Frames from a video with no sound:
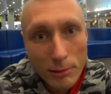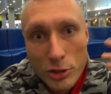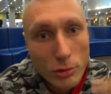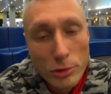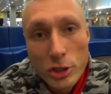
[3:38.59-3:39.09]

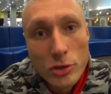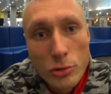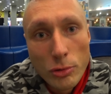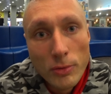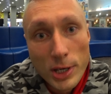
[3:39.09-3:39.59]
Короче, очень
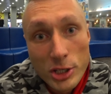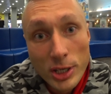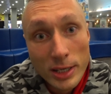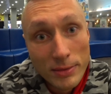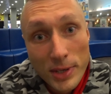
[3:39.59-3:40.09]
жду
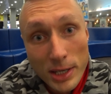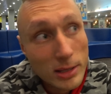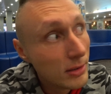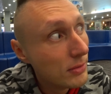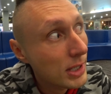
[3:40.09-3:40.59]
ваших
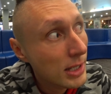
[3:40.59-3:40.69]
ответов